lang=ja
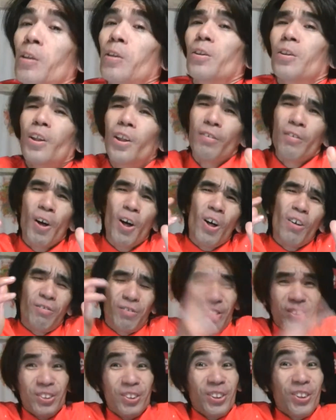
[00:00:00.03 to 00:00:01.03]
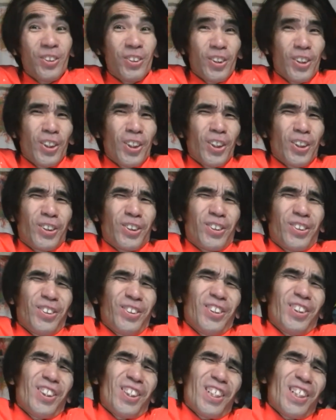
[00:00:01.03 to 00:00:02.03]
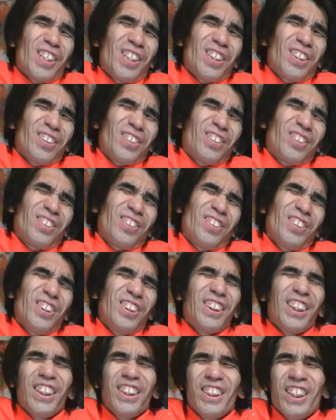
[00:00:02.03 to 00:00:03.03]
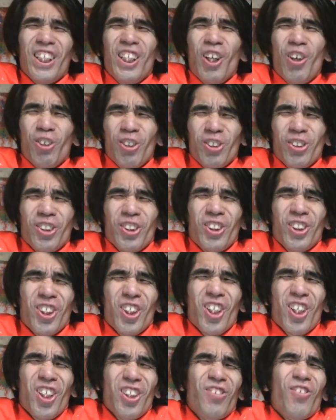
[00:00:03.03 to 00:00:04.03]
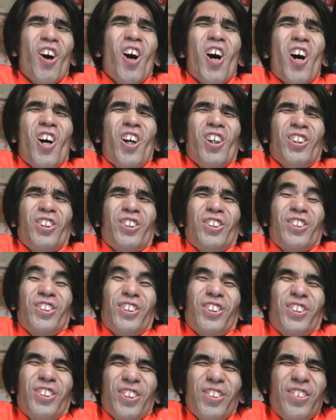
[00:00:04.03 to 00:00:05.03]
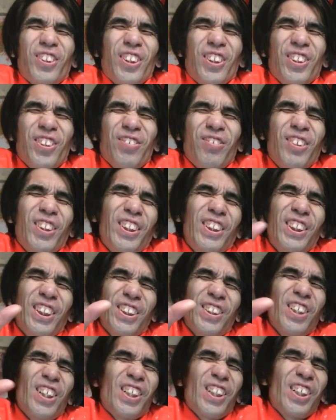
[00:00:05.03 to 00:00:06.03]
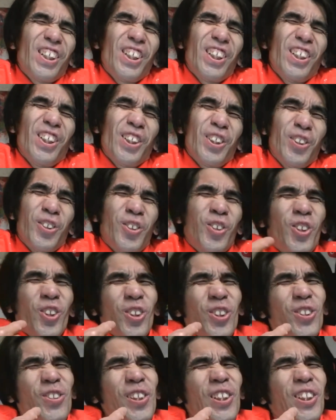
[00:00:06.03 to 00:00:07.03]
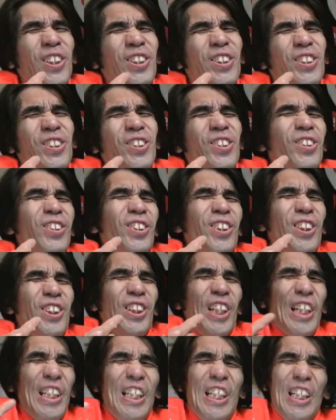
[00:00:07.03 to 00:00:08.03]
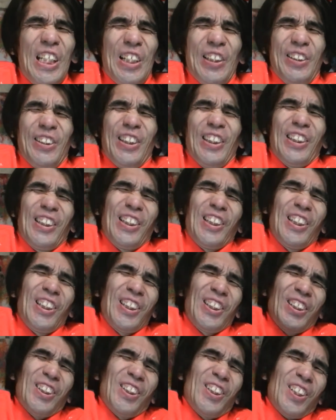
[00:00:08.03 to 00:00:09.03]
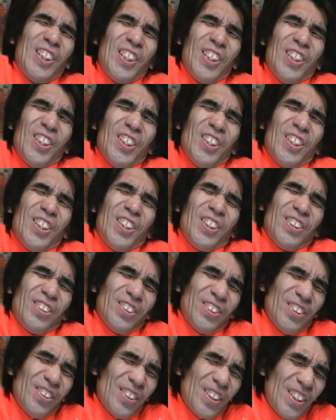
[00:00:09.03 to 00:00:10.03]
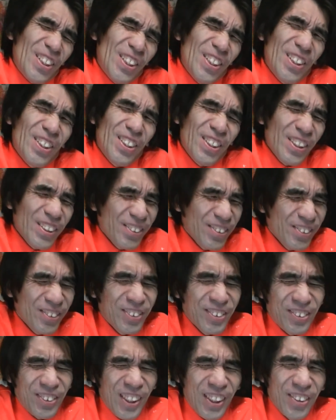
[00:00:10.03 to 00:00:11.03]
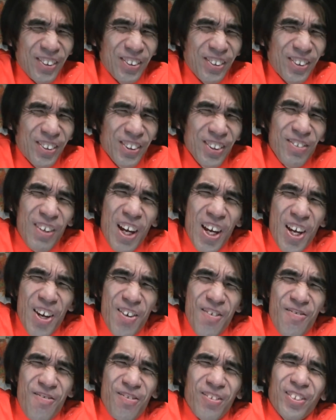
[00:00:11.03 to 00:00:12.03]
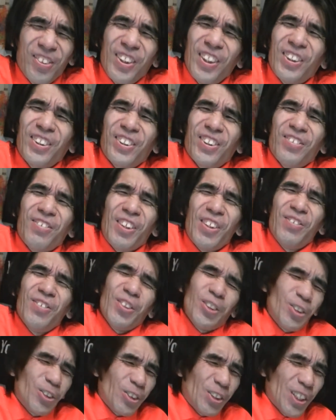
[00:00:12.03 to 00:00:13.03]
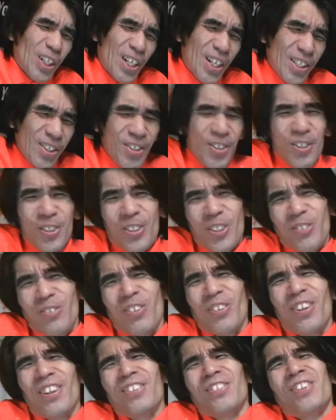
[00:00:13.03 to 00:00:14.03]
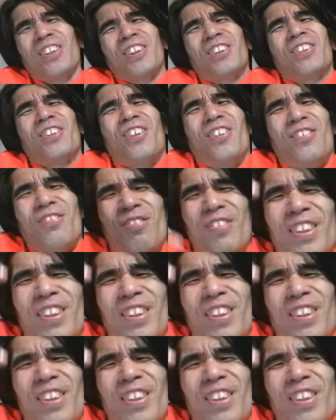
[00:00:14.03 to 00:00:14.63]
どうも文人です。いやー、すごい残念なお知らせがあります。それはね、皆さんには関係ないけど、この私にとって残念なお知らせです。それはね、この前ね、ちょっと前に申し込んだ YouTube FanFest を